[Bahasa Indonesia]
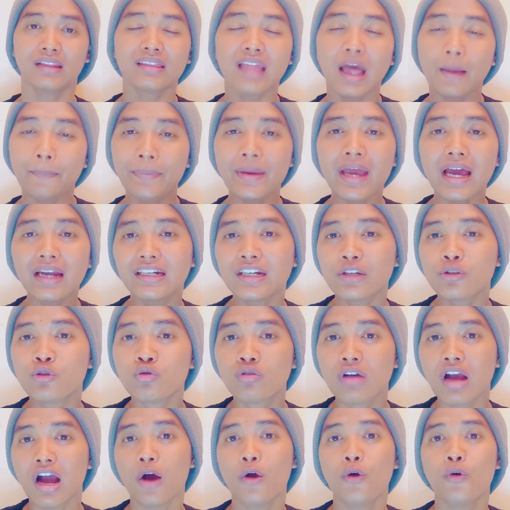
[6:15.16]
Tapi ada
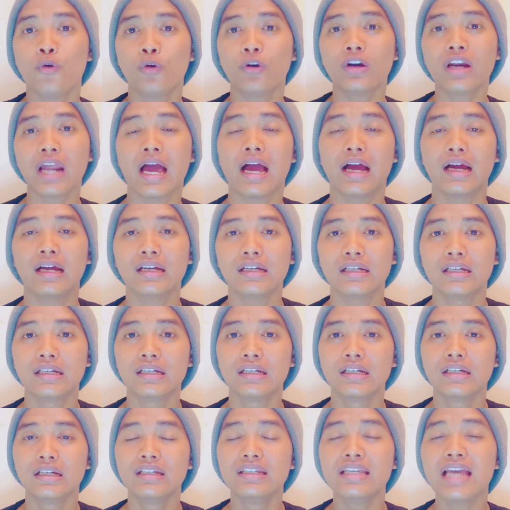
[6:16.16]
juga orang
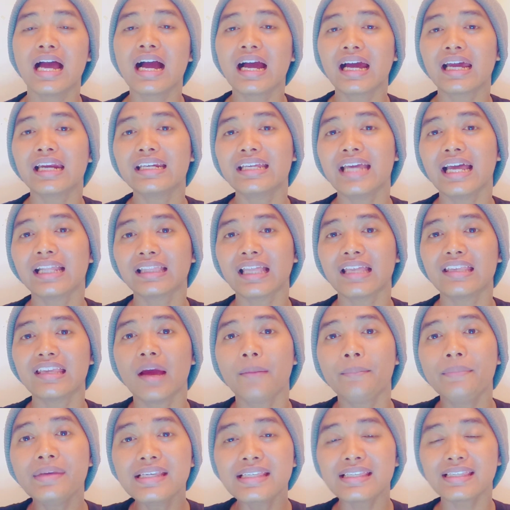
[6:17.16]
yang
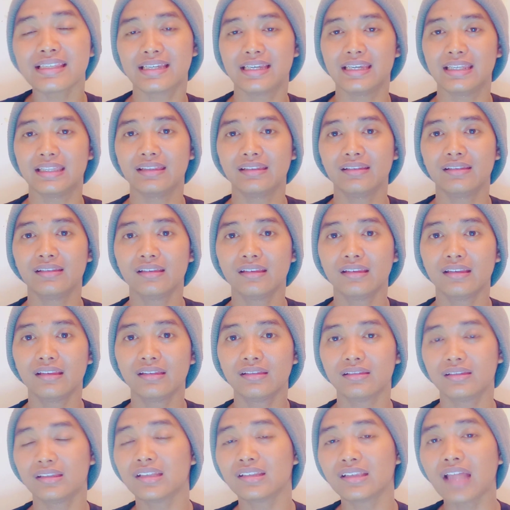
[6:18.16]
kelihatannya miskin,
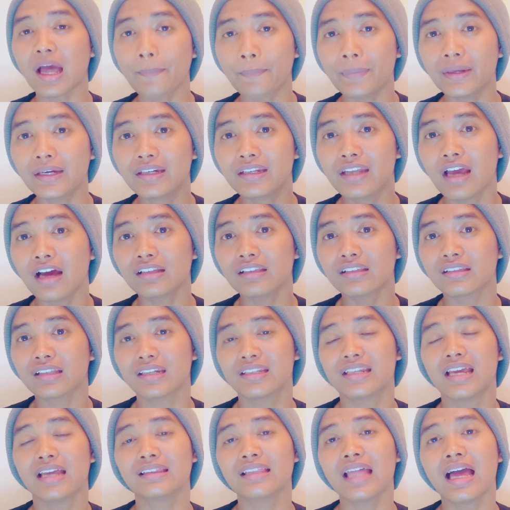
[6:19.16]
tetapi dia
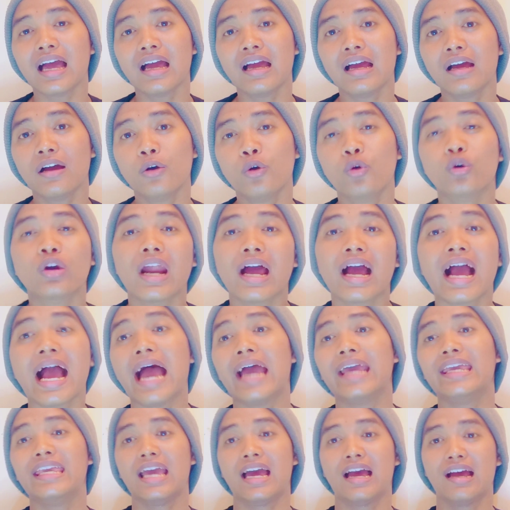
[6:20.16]
ternyata orang
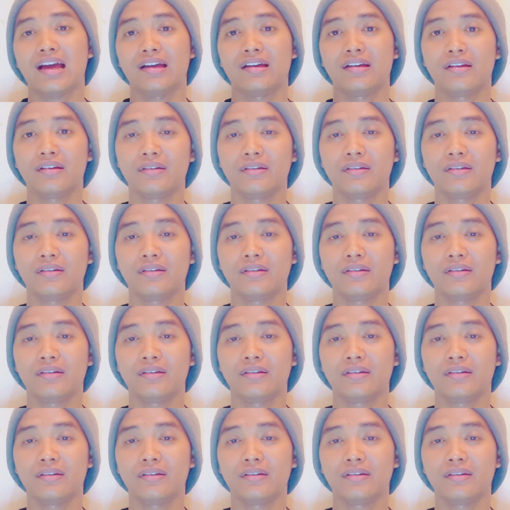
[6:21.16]
kaya